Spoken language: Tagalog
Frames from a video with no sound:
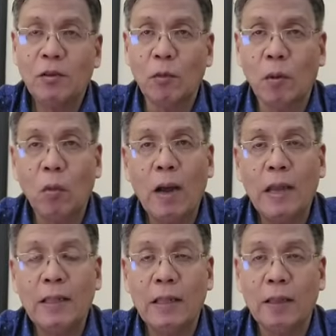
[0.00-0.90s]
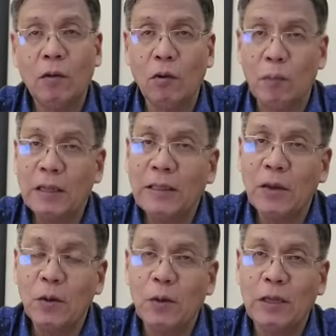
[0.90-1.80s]
at gumawa or
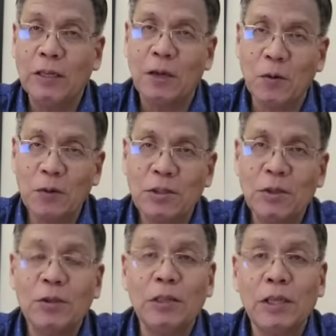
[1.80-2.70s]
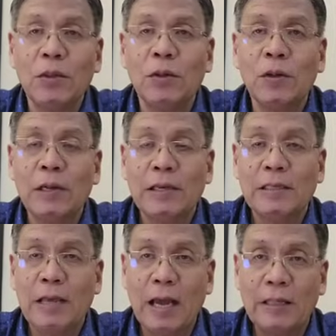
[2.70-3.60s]
magtayo ng negosyo dito
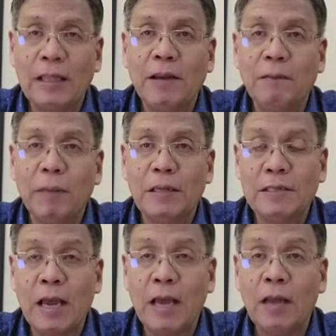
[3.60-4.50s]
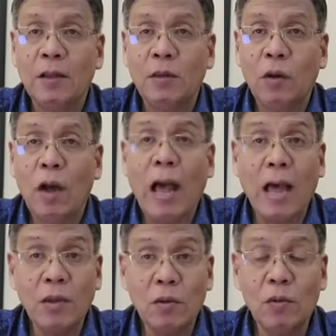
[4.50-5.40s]
sa ating bansa no
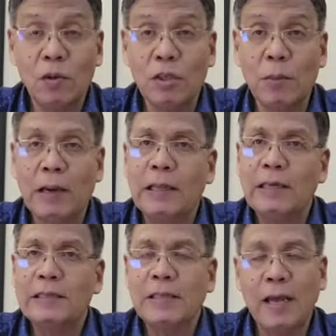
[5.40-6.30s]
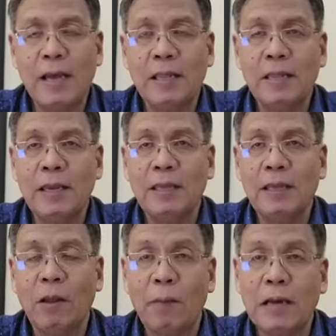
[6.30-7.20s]
ayon do sa mga listahan na
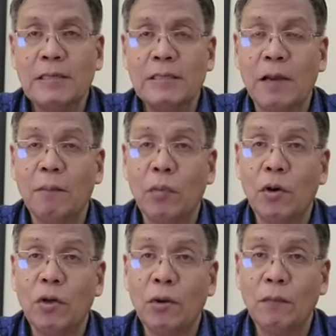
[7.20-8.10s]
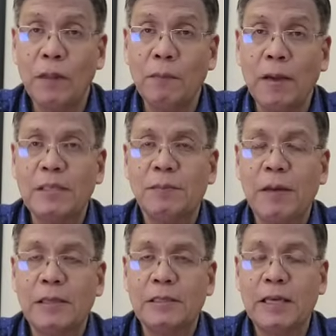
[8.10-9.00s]
inilabas ng Board of
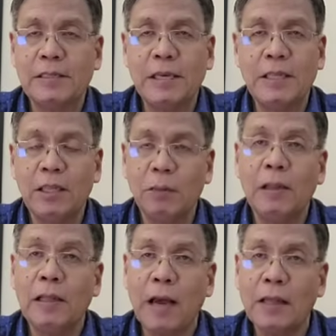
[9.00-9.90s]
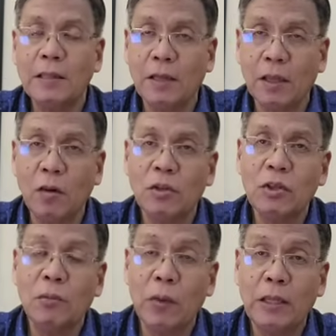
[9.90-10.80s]
Investments kasi hindi naman lahat ng
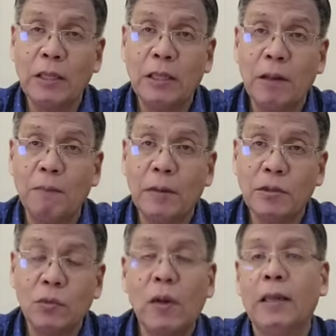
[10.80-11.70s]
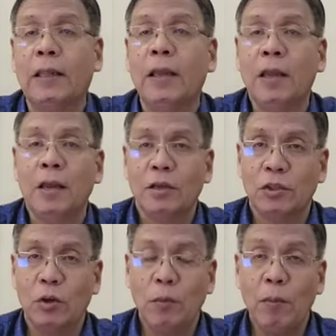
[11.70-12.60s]
negosyo pwede nilang pasukan.
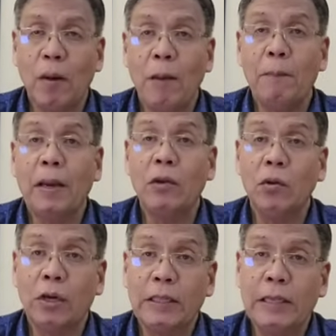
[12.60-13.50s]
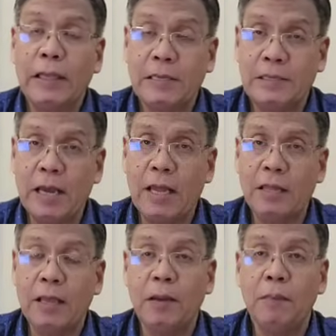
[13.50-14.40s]
So may mga priority list
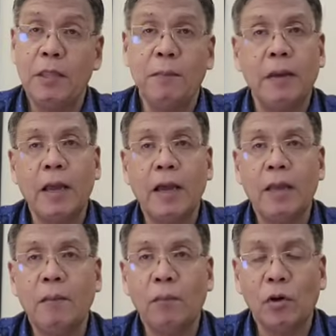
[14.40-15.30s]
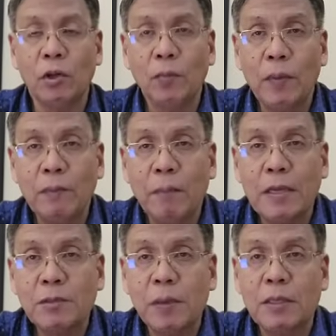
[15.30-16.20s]
yan na ibinibigay ang Board of
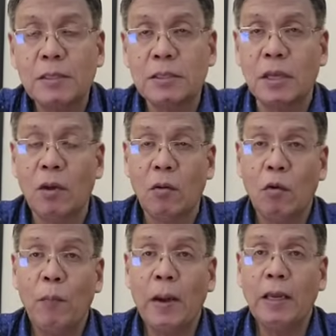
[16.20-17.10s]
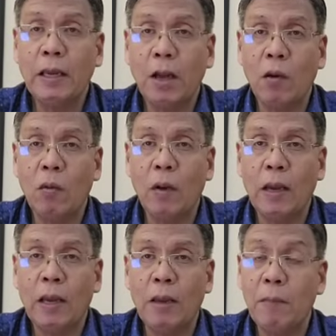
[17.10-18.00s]
Investments upang ikaw
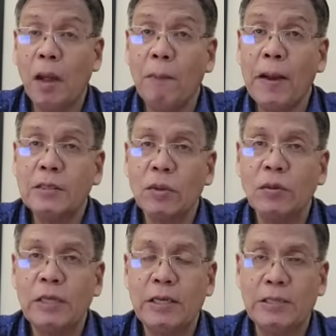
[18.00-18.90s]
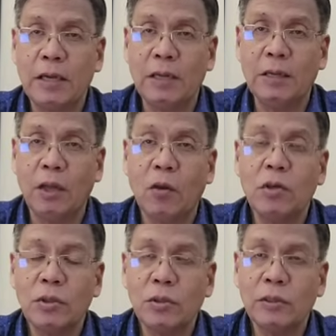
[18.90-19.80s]
ay ah, makapasok sa isang
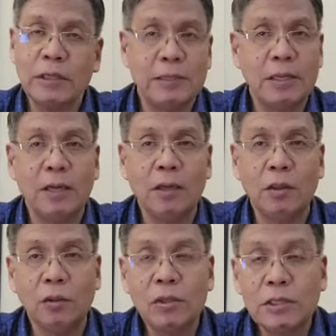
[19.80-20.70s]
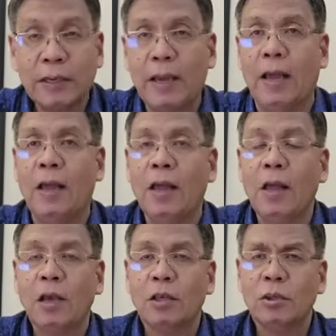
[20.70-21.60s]
negosyo, sa isang industriya.
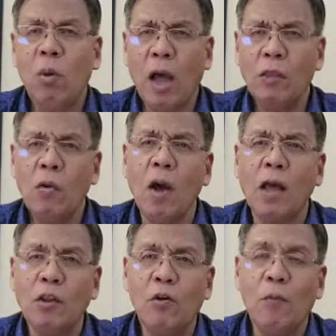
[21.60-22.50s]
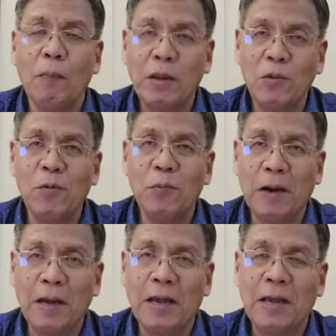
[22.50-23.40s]
So ano-ano ba yung
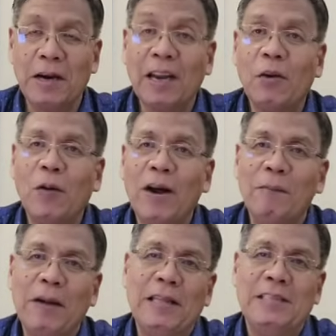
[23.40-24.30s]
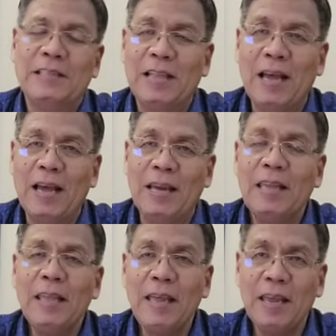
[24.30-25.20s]
mga requirements na
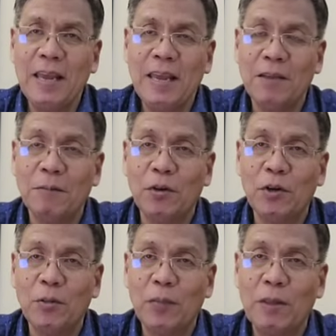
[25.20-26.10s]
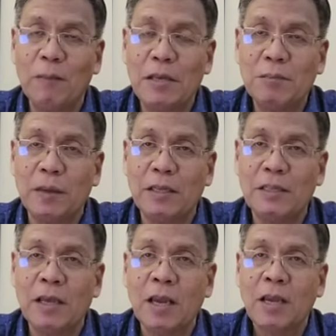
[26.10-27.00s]
hinihingi ng Board of
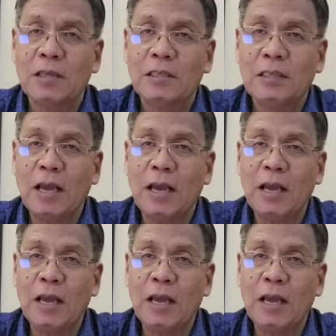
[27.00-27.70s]
Investments sa